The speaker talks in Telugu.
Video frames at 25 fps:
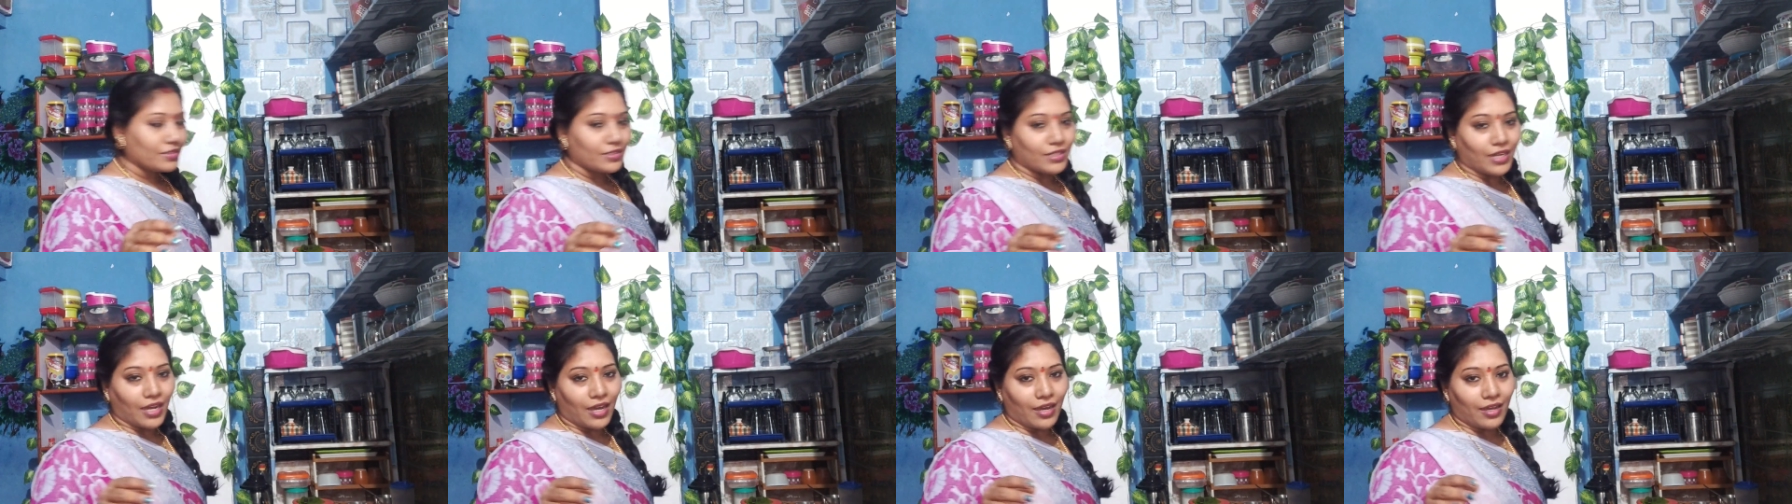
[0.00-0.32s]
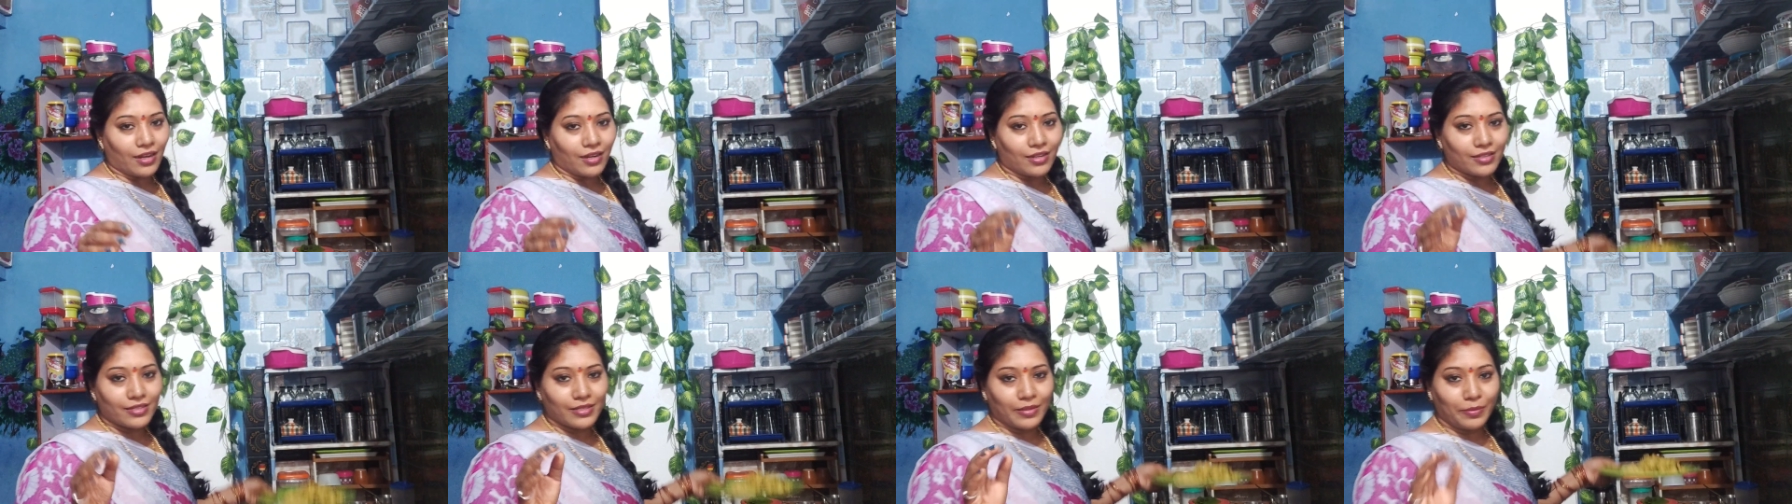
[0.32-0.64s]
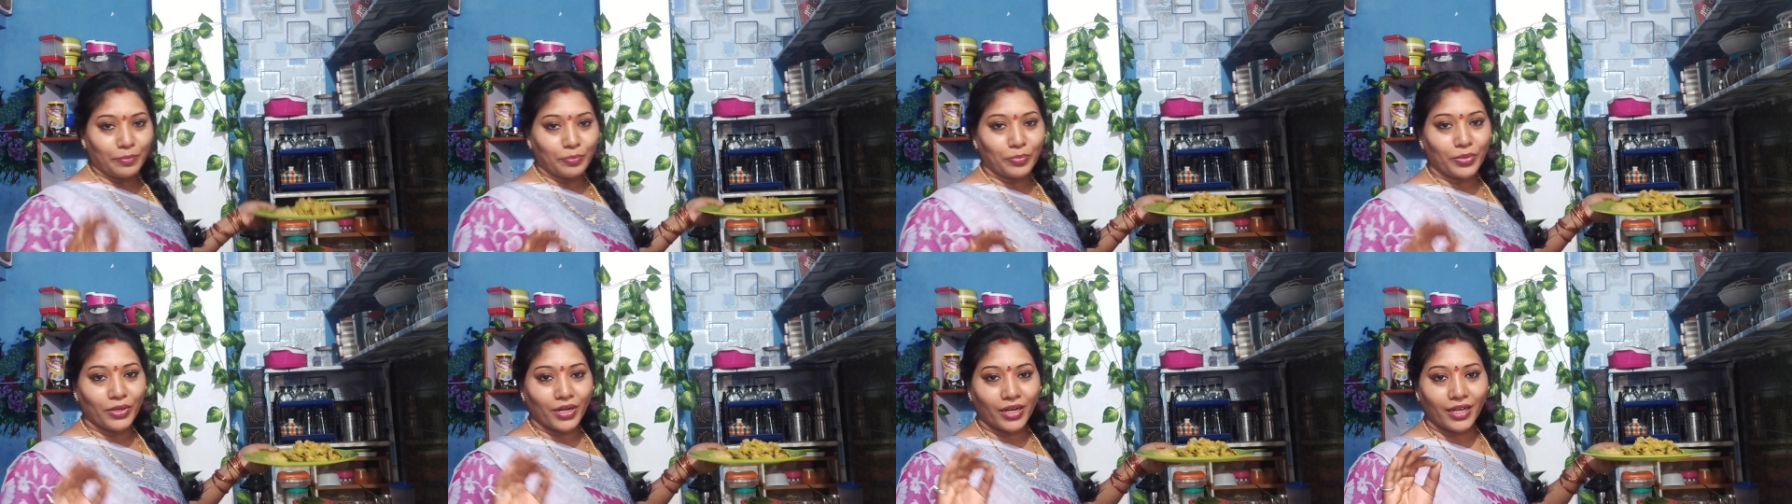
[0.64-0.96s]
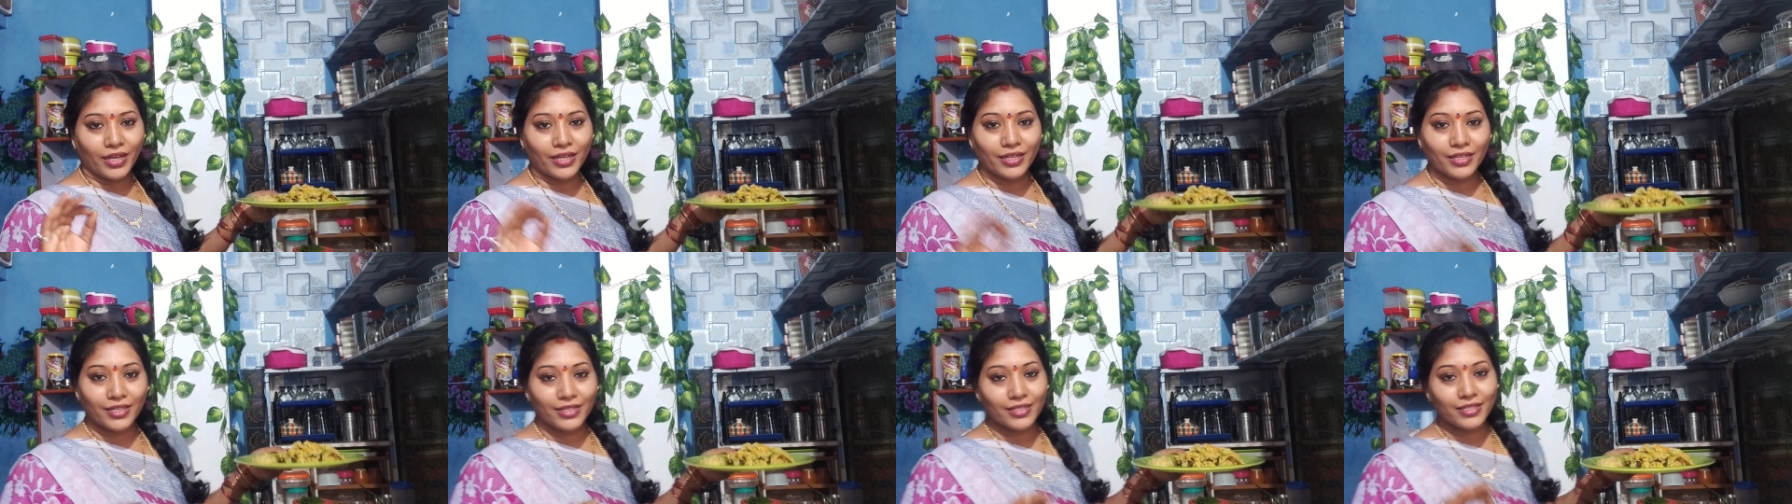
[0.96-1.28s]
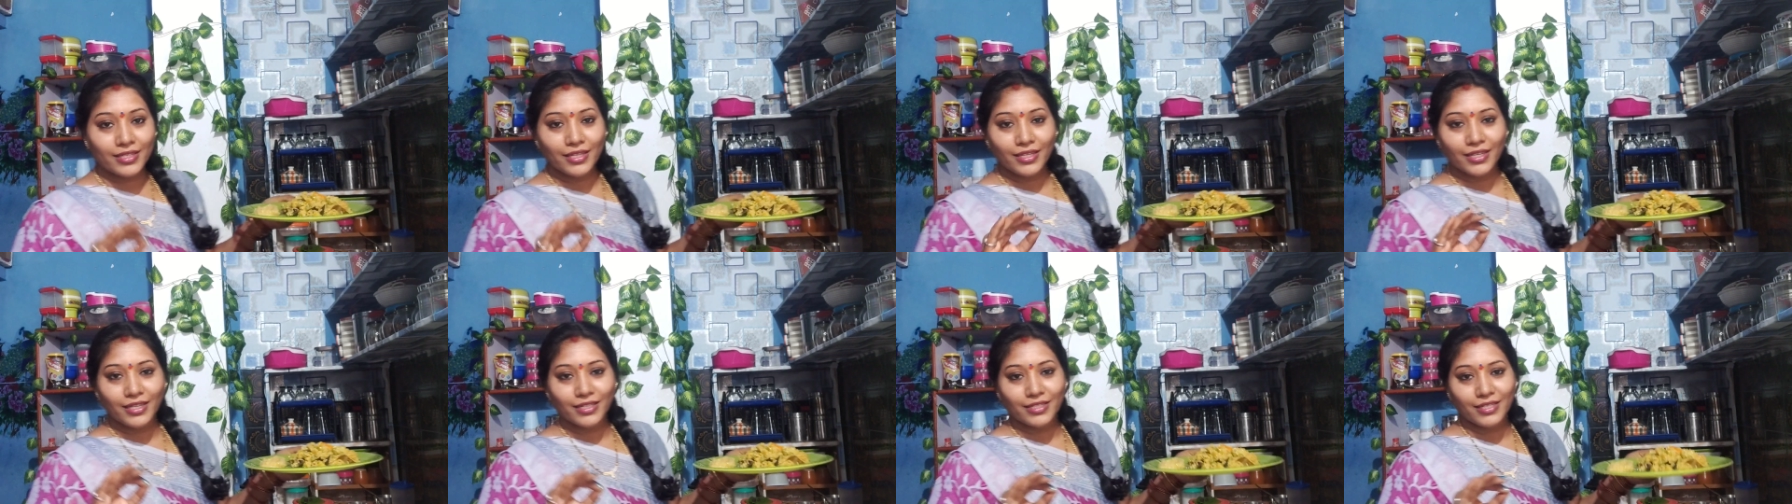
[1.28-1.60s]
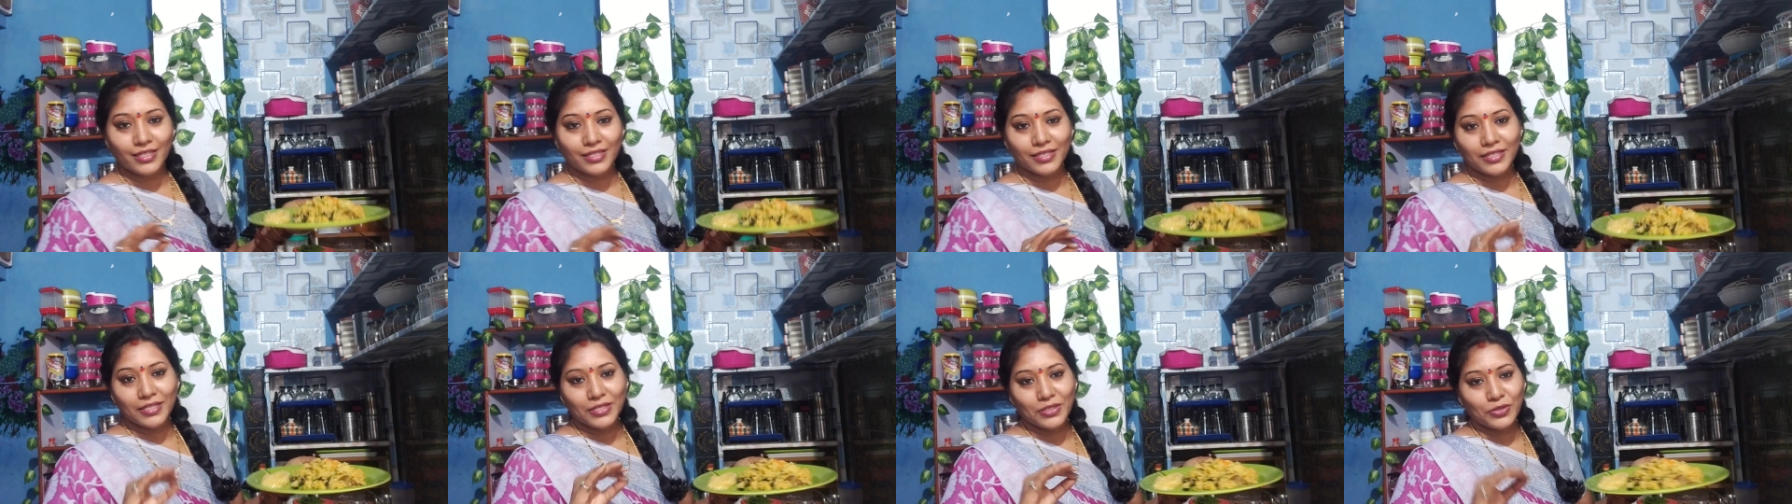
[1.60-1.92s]
చాలా సింపుల్గా ఈజీగా
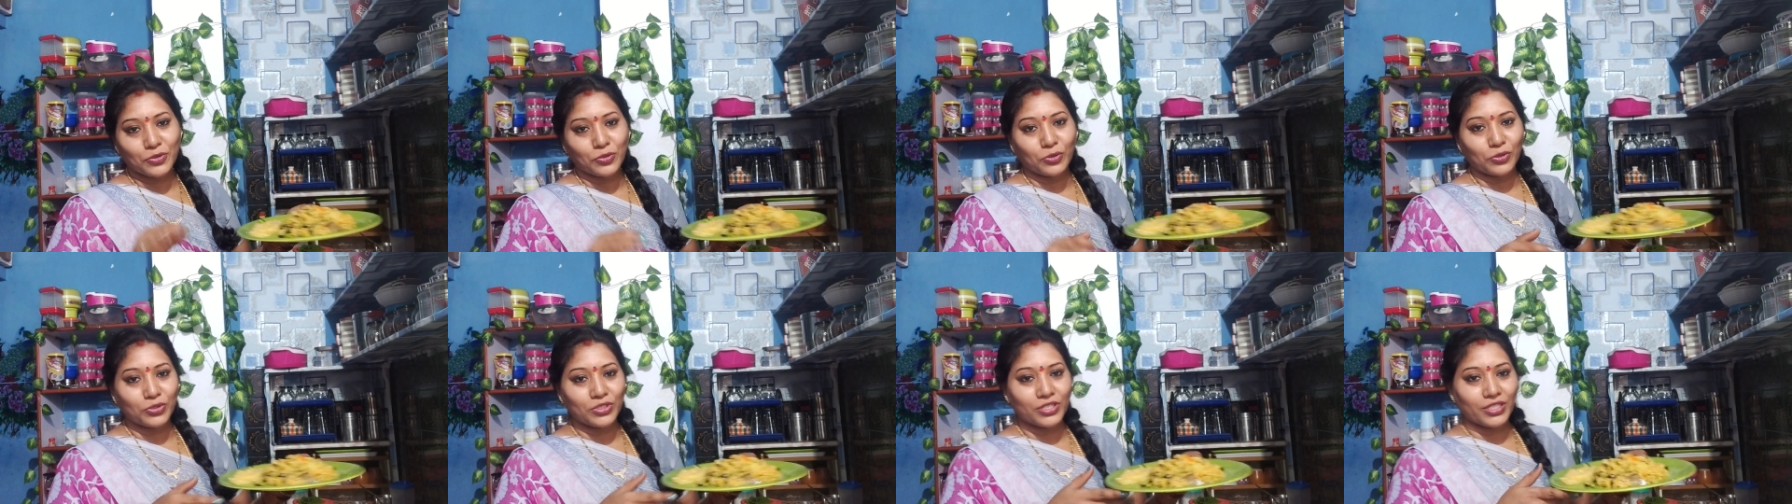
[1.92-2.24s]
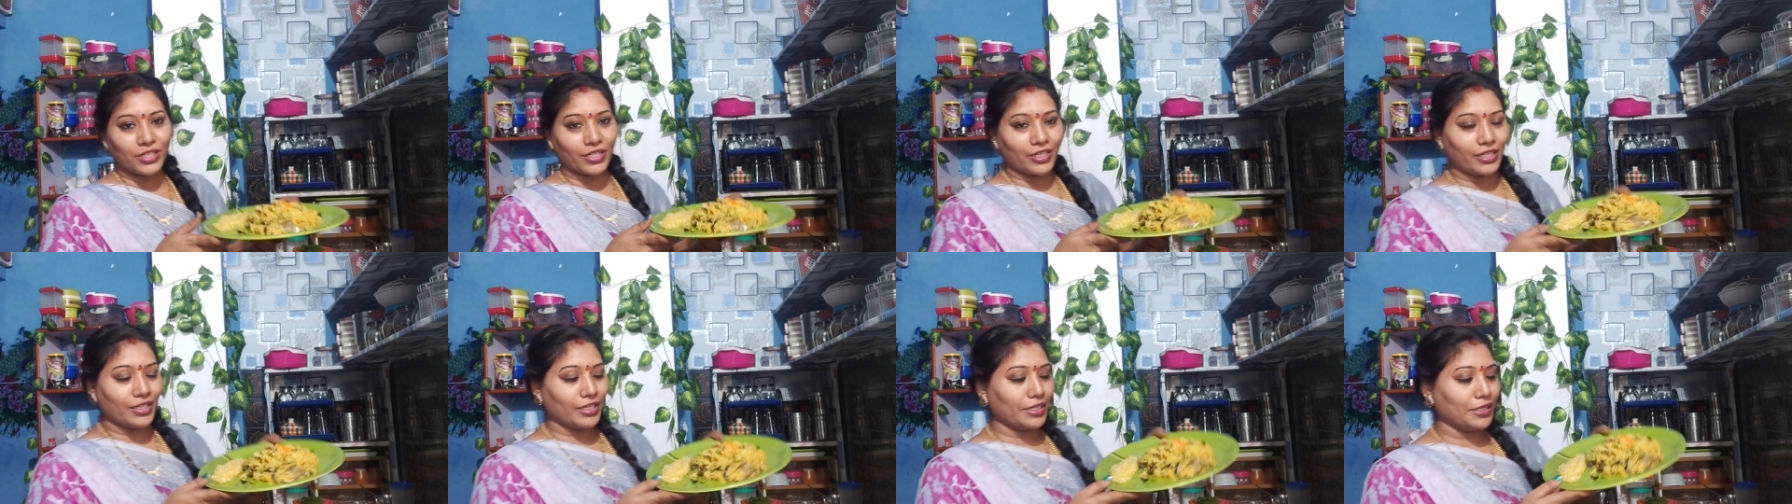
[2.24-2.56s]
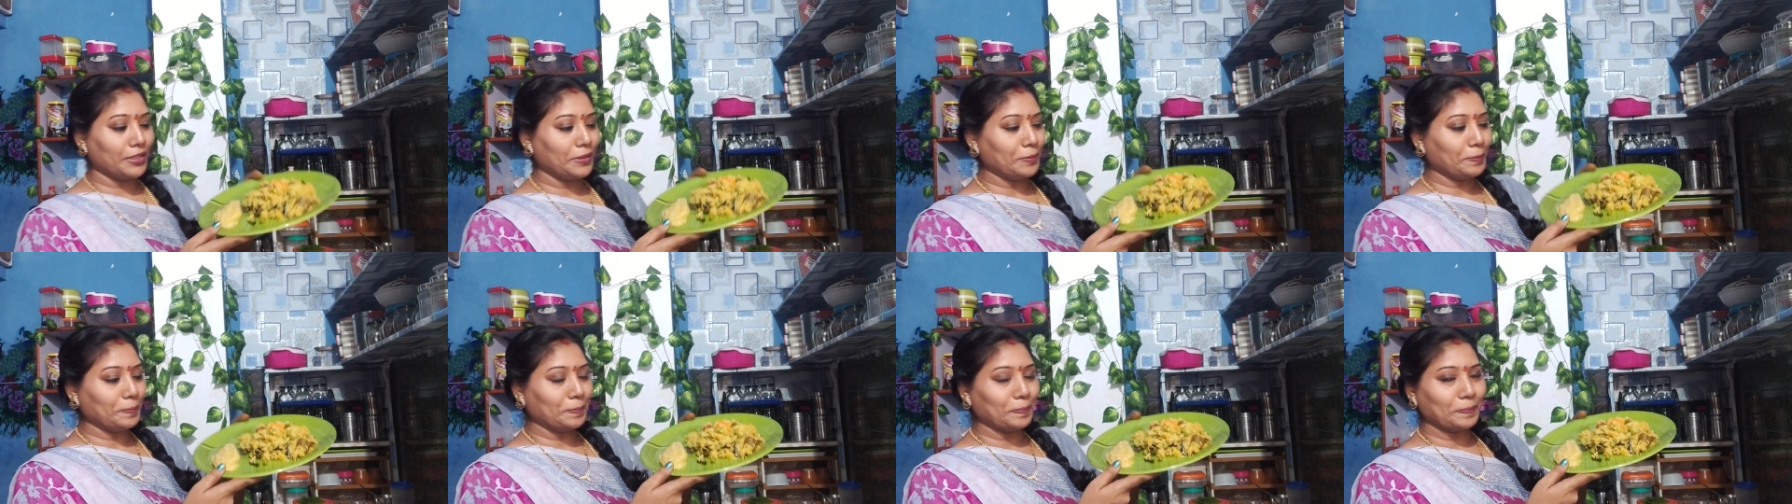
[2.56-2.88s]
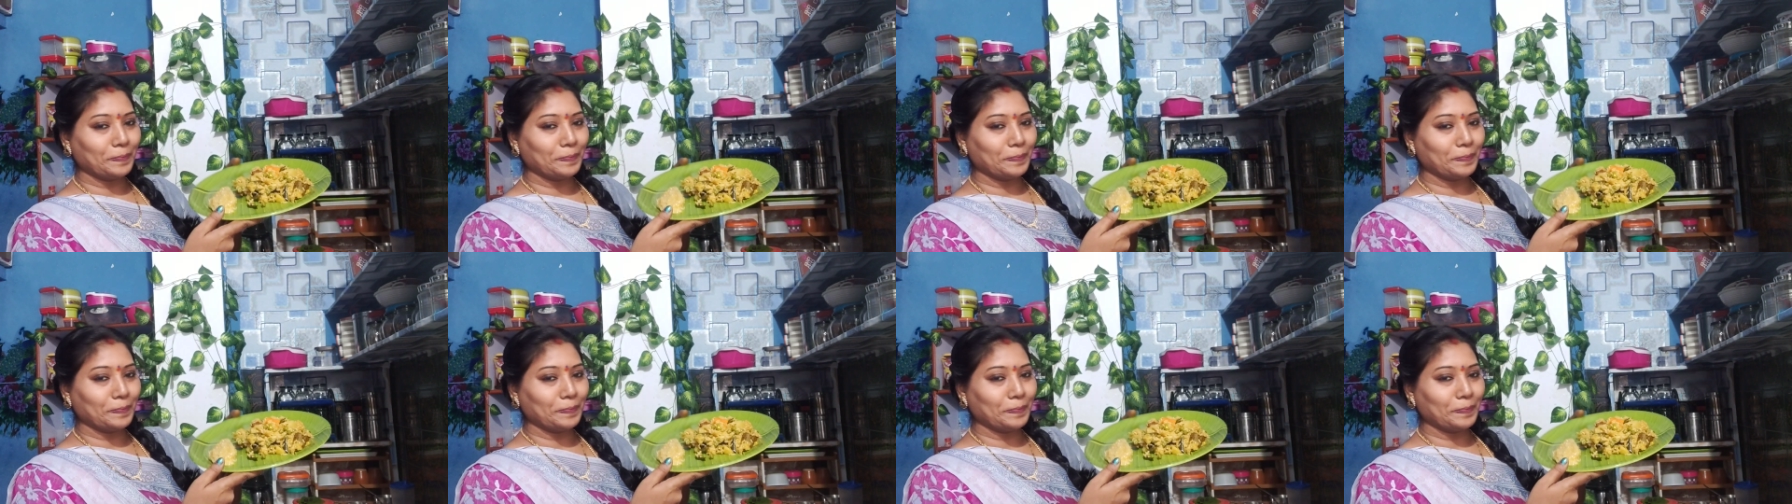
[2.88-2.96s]
చేసేసుకోవచ్చు అండి